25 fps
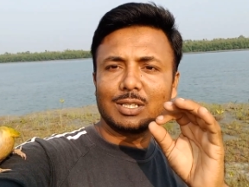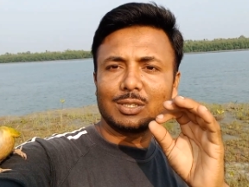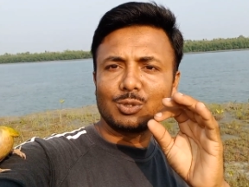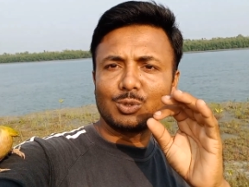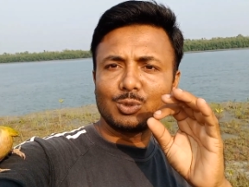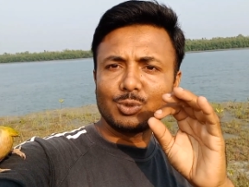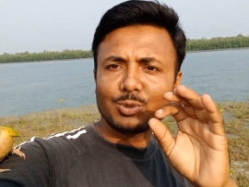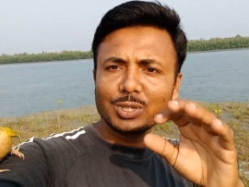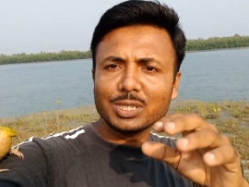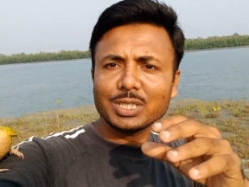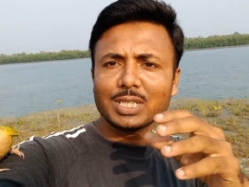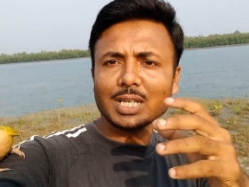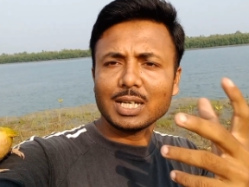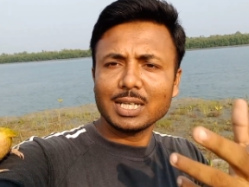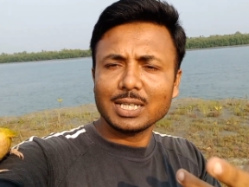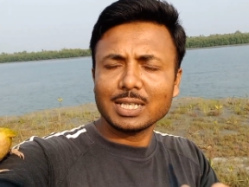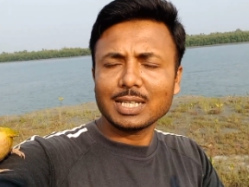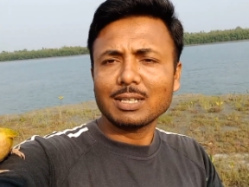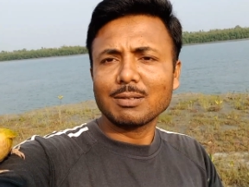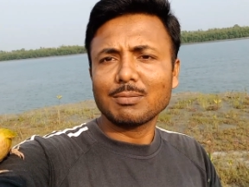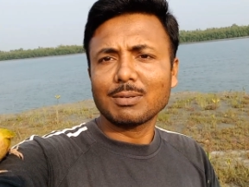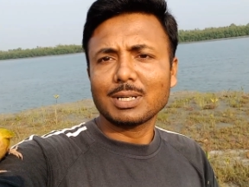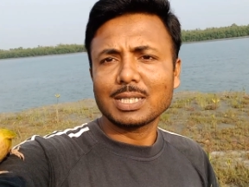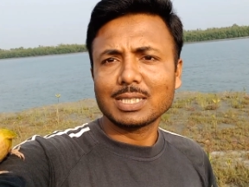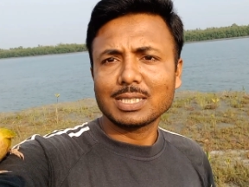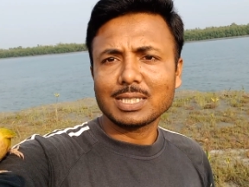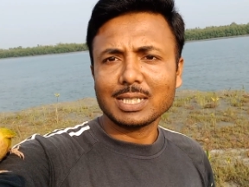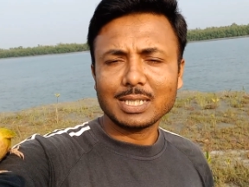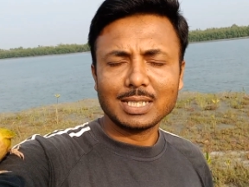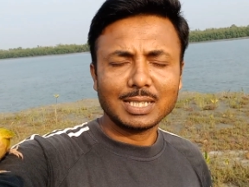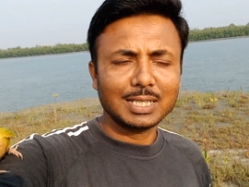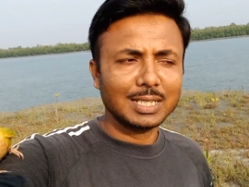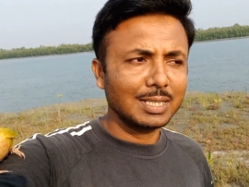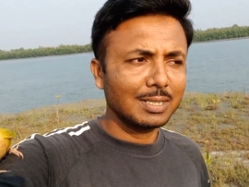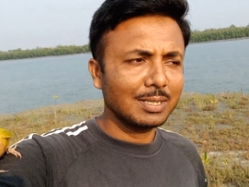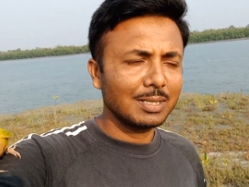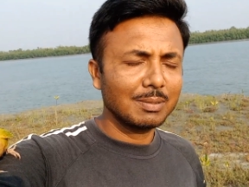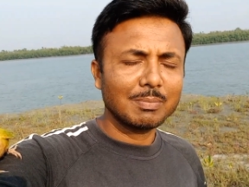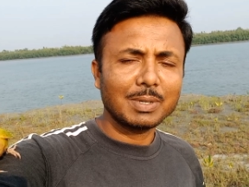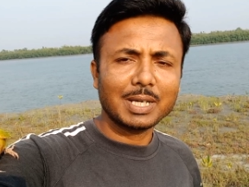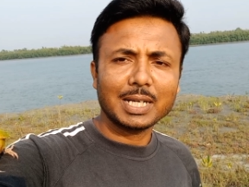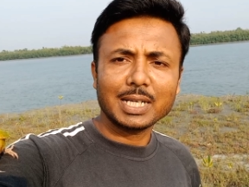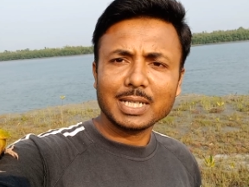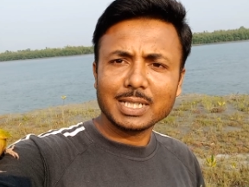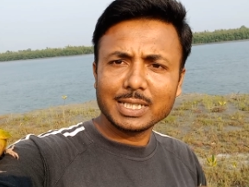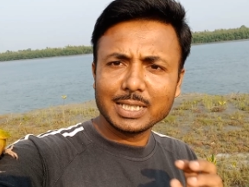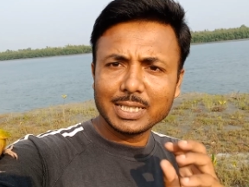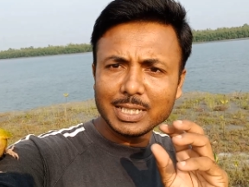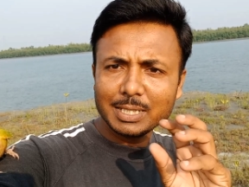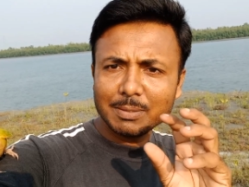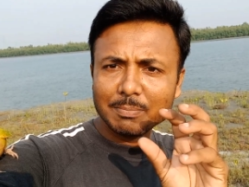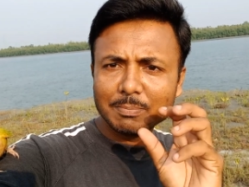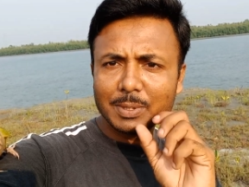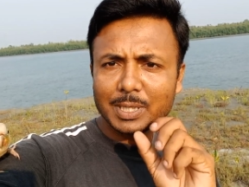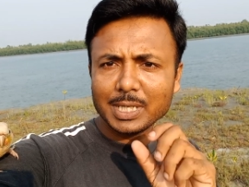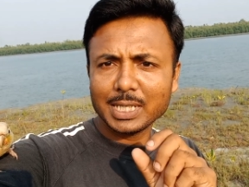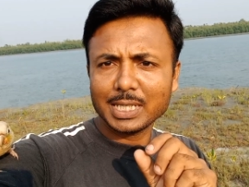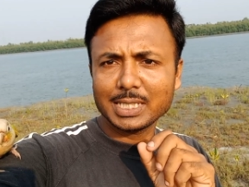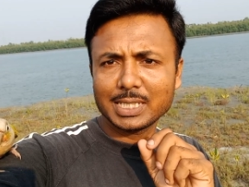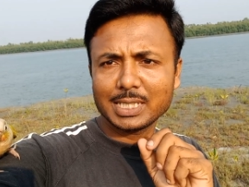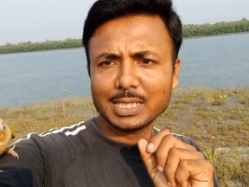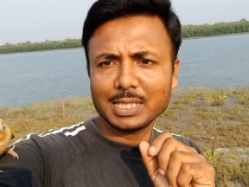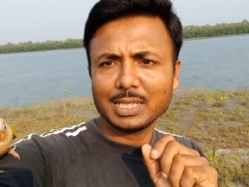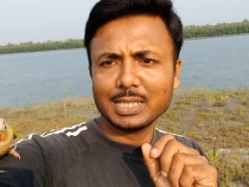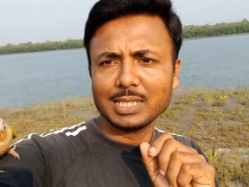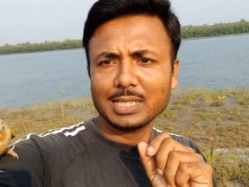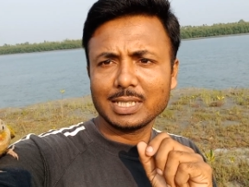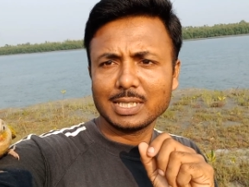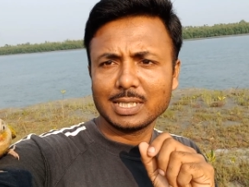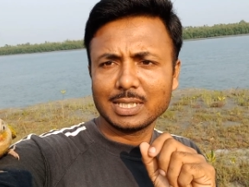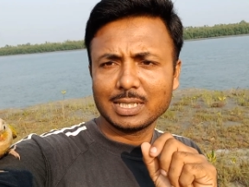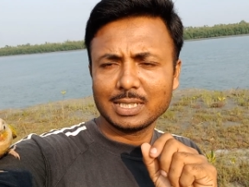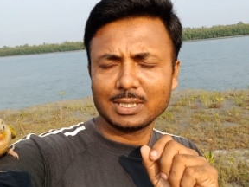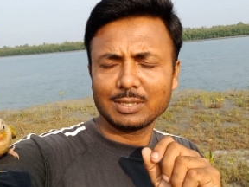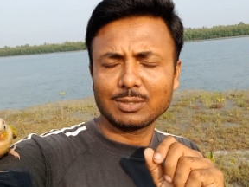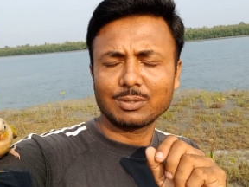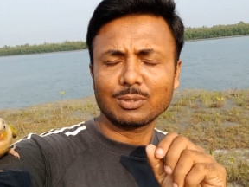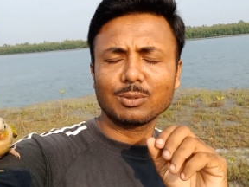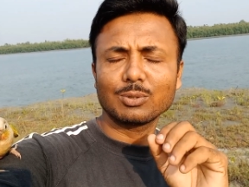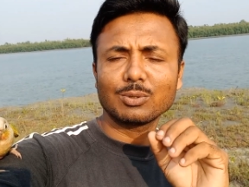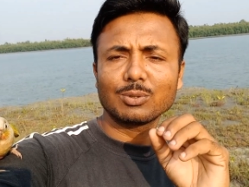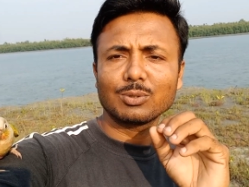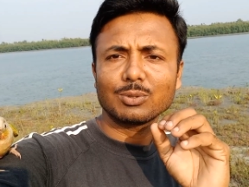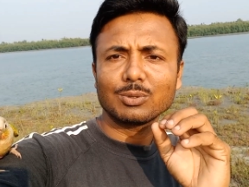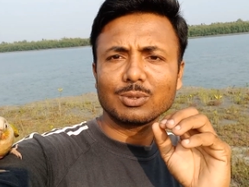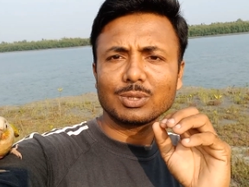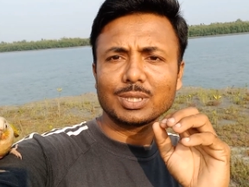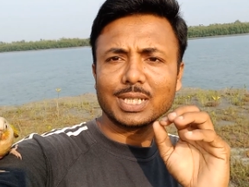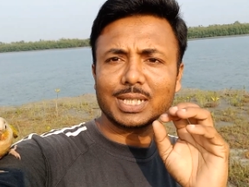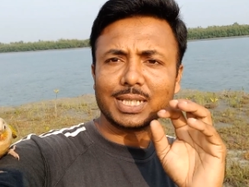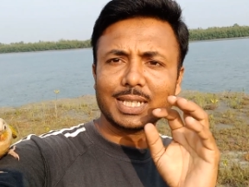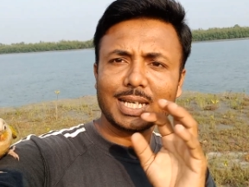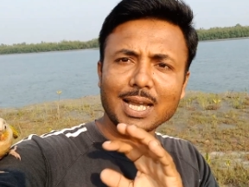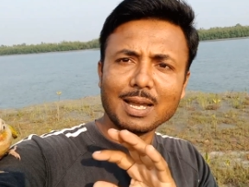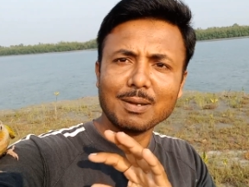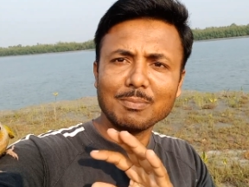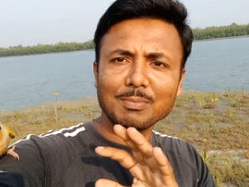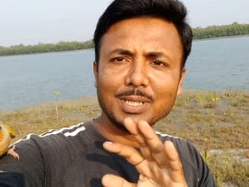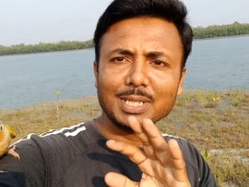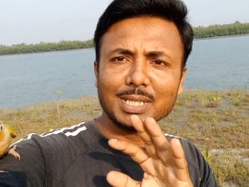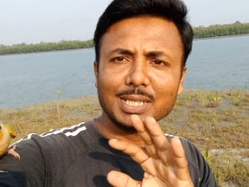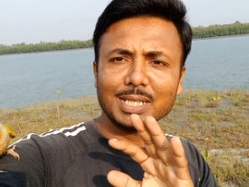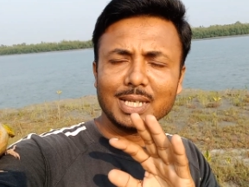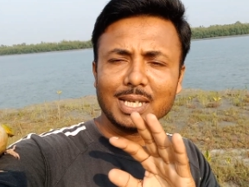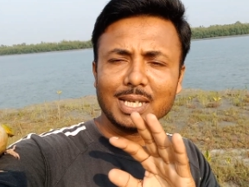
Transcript: চুটি শালিকের বাচ্চা দেখে মানে ডিম পেড়েছে তো সেটা আমি